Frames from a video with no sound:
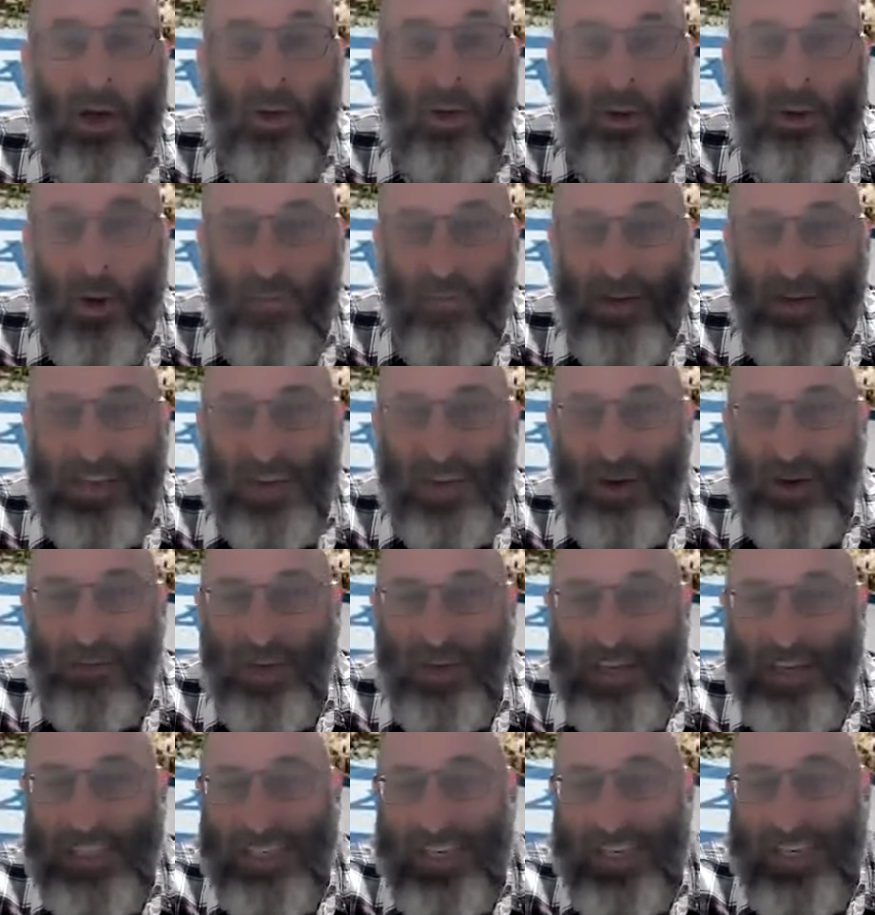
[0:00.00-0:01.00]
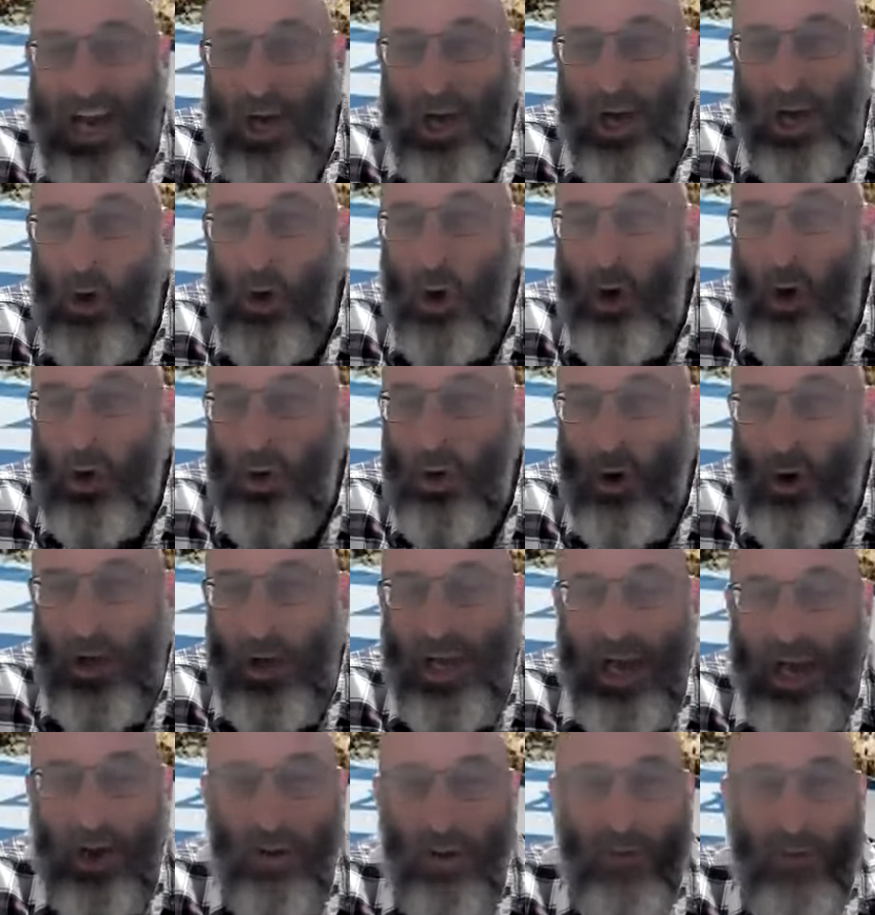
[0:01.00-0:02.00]
que veut dire le verset Hakol Kol
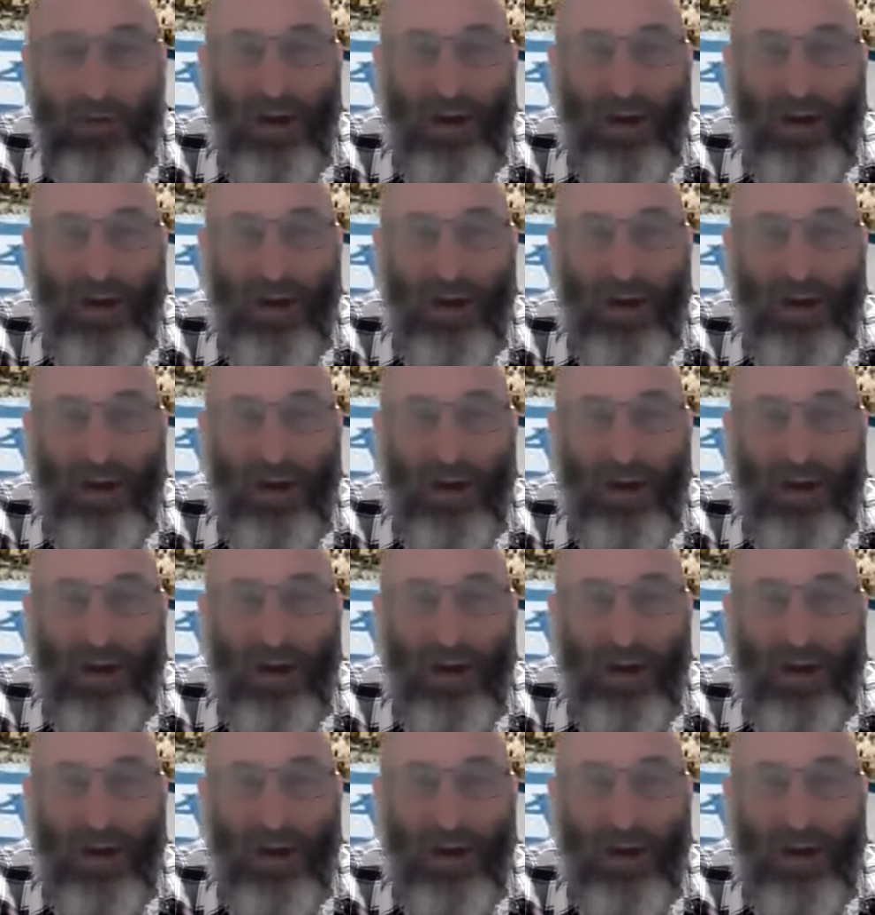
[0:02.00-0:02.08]
Yaakov,